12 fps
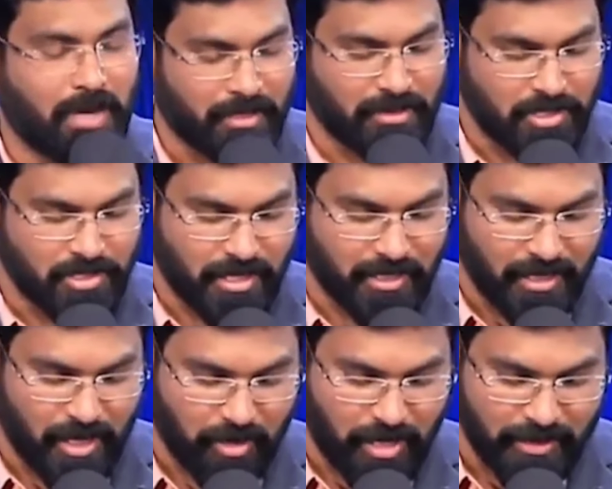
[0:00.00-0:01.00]
భారతదేశానికి
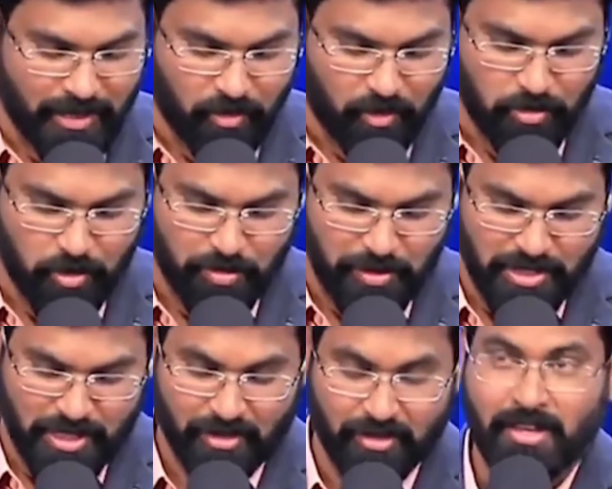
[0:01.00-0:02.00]
రావడానికి దగ్గర
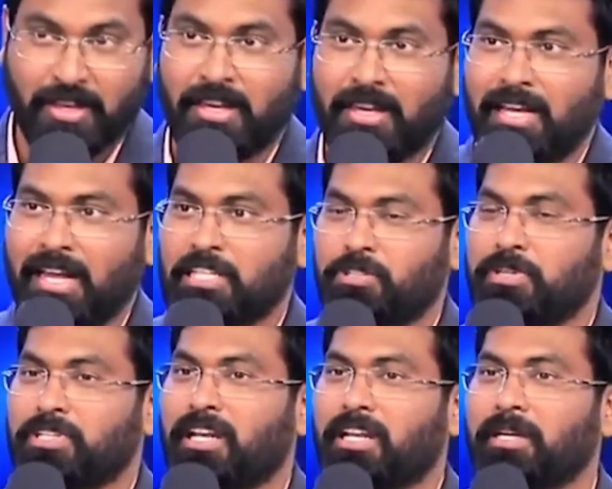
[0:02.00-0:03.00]
చూపించారు
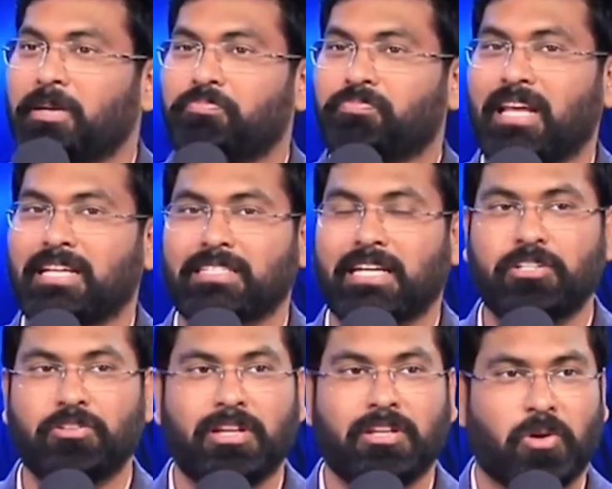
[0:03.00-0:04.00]
ఎక్స్పెషల్లీ నా
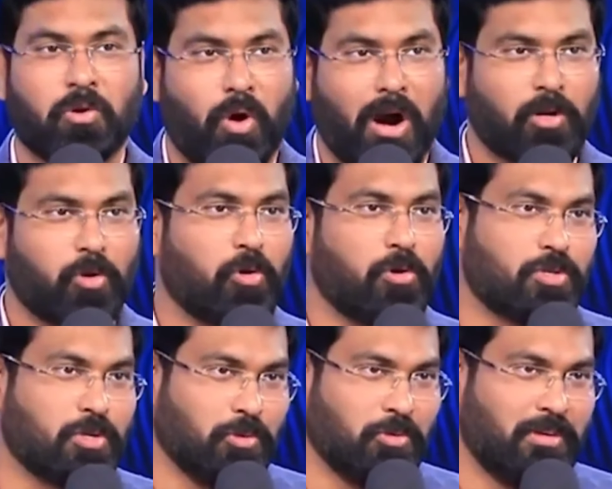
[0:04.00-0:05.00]
స్కెడ్యూల్ ఇంకొక వారం
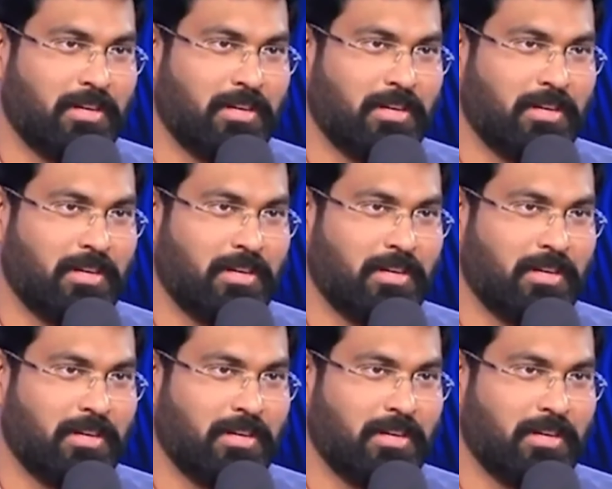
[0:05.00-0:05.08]
రోజులు